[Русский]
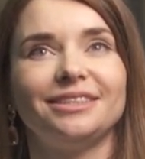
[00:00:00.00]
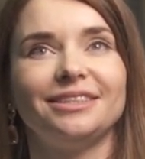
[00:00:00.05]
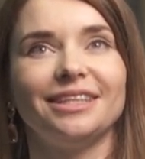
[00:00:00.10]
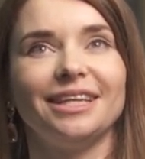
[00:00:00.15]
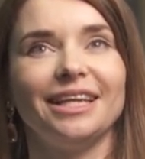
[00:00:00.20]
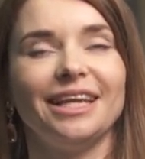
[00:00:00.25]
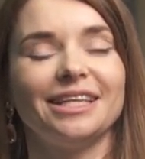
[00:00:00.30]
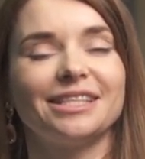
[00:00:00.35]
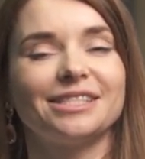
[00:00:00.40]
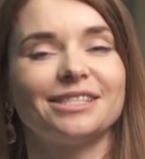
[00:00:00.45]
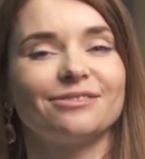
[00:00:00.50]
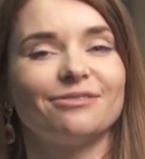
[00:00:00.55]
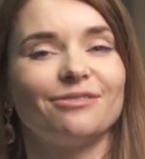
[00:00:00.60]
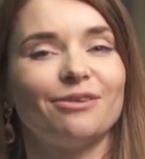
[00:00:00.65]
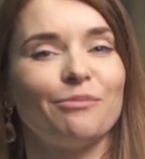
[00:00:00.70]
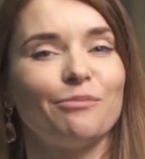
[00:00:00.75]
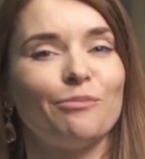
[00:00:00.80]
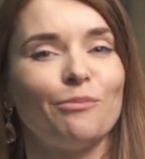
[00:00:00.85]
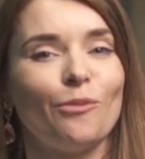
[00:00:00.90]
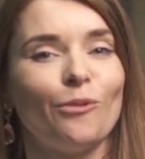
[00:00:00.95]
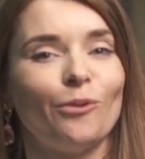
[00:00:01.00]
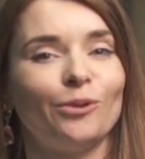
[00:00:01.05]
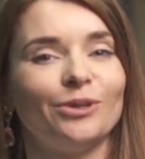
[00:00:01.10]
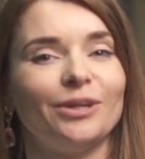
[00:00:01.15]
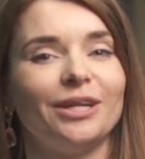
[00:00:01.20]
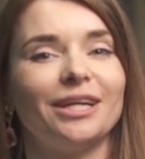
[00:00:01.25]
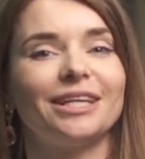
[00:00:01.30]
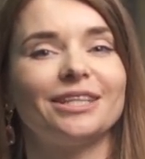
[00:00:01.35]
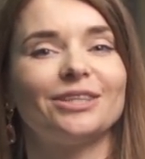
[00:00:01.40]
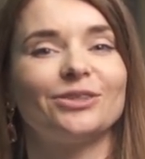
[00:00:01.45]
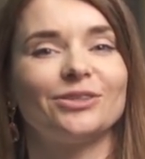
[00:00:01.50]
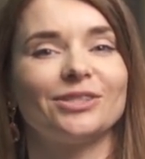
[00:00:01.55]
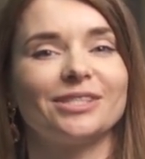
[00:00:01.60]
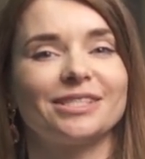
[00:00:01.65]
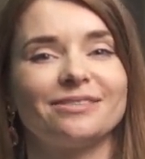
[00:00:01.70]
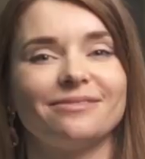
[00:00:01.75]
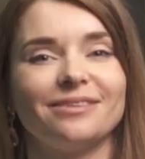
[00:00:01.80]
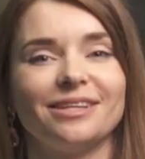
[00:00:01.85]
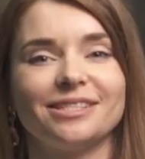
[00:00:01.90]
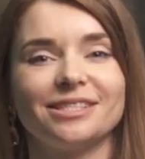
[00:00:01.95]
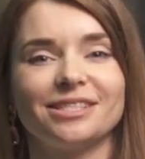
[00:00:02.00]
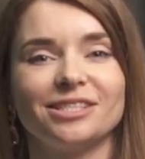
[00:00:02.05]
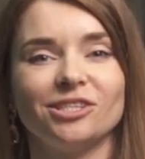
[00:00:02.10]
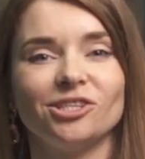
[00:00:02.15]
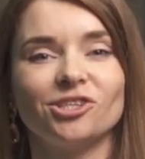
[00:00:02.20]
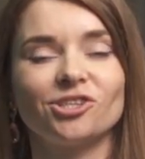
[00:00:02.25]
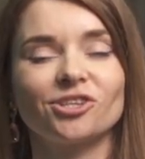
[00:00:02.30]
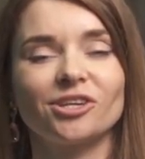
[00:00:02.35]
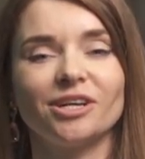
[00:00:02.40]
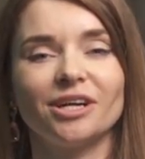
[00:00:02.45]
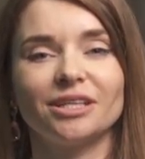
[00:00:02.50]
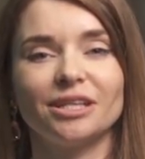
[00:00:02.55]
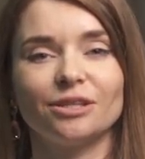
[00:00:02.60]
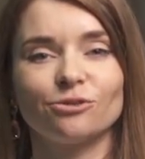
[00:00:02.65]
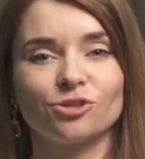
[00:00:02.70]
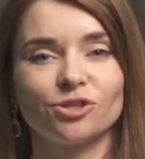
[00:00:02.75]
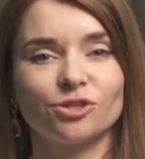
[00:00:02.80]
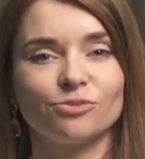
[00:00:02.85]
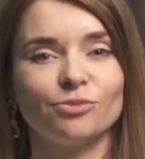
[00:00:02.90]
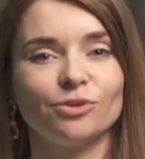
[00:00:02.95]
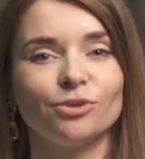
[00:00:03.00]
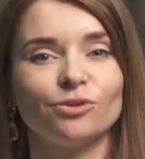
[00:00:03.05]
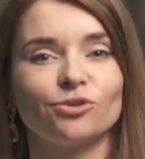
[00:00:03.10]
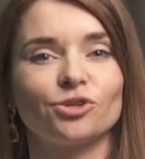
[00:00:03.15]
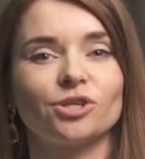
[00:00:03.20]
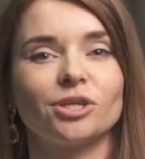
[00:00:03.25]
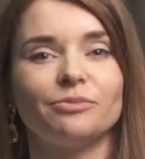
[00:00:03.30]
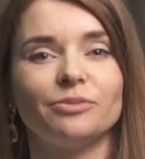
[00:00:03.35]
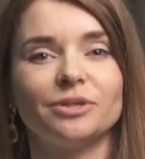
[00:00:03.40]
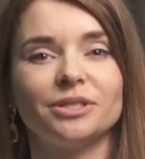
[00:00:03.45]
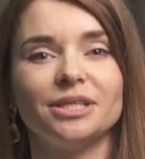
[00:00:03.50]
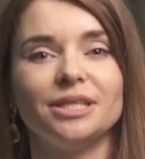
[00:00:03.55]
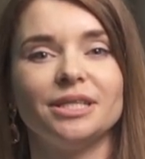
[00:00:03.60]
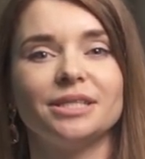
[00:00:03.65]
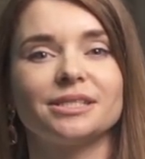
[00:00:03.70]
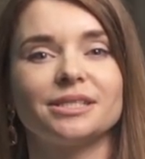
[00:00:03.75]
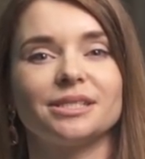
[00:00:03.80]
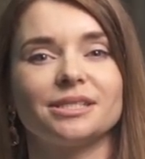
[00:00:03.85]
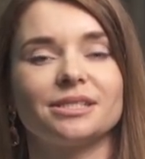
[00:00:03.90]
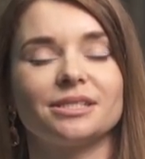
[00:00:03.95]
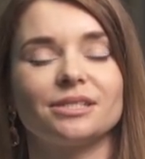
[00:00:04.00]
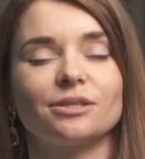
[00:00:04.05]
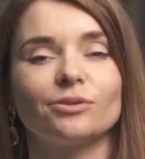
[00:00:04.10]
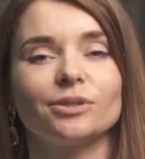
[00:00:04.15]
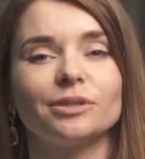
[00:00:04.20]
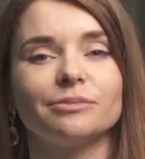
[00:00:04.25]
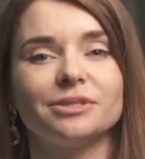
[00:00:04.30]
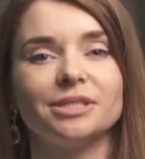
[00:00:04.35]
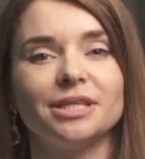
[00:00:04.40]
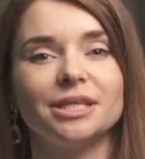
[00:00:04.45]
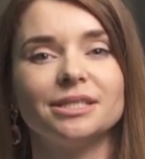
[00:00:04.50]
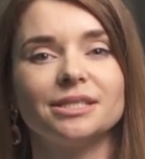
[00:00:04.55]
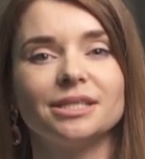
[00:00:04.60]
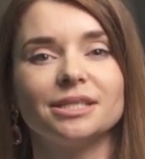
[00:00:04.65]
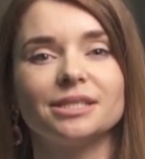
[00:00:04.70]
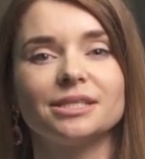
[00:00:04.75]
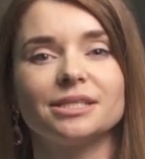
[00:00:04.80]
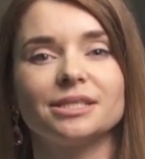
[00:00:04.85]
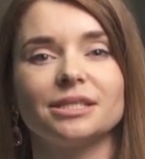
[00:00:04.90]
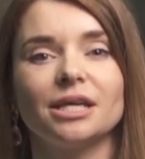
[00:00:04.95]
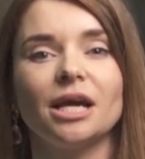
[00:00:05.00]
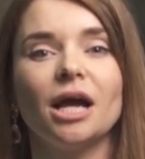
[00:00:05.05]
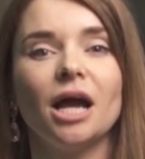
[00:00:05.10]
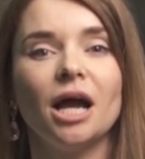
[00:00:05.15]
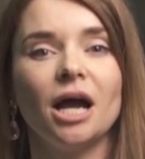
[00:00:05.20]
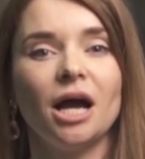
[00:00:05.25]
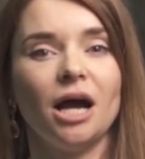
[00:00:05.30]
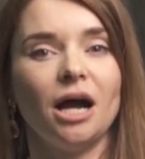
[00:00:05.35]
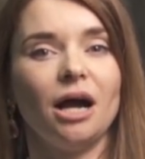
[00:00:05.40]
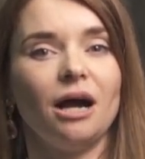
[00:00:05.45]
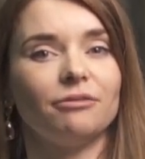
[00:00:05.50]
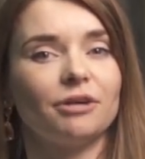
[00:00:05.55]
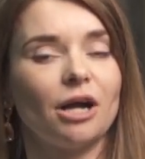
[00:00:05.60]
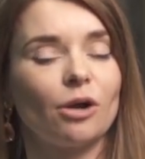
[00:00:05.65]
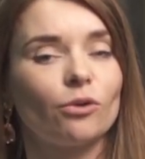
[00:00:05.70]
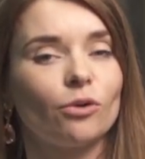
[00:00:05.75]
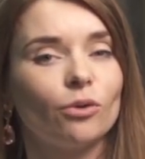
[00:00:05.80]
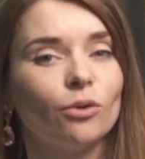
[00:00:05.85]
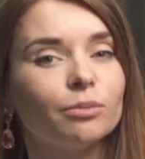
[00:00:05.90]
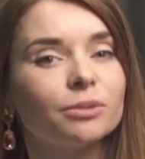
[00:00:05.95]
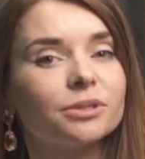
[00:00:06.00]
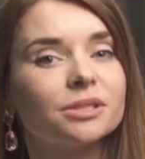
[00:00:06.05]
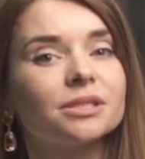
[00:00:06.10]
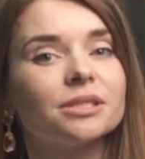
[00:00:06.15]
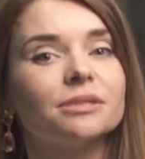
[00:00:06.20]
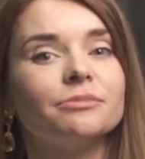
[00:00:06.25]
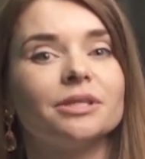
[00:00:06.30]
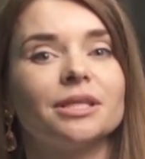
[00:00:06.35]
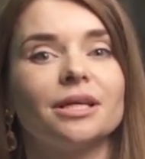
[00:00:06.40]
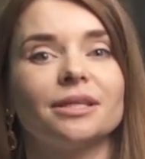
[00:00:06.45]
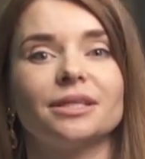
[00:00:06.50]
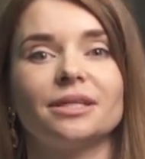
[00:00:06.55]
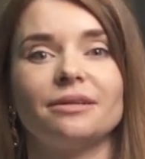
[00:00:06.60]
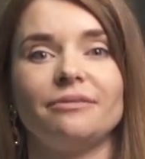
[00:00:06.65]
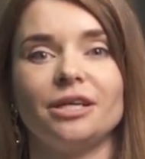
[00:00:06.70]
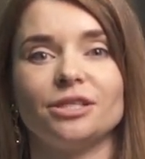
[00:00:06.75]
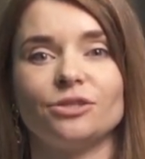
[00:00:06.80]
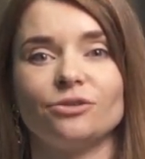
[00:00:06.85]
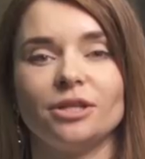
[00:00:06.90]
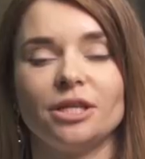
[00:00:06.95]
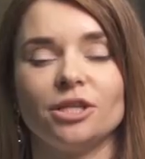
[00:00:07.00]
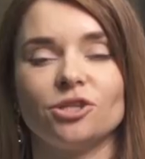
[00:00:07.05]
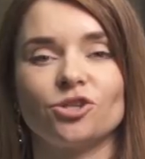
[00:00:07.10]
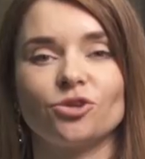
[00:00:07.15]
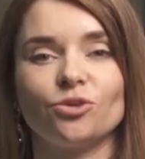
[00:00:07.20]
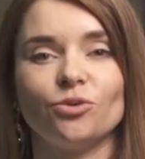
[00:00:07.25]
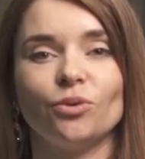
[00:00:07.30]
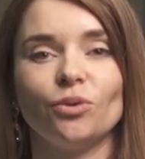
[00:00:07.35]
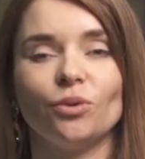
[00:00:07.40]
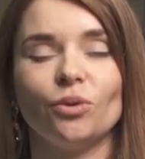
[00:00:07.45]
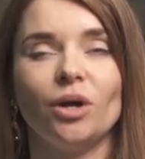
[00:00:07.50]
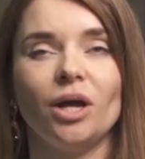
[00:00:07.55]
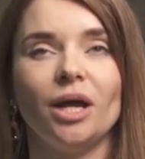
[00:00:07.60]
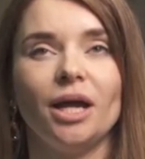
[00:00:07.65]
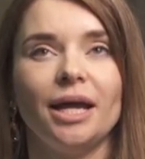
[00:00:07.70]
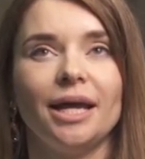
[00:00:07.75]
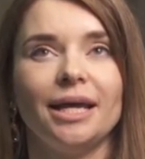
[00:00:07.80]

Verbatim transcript: третьего модуля, который называется «Ниша», когда нужно было уже определиться с родом деятельности, а в какой области именно открывать онлайн-школу.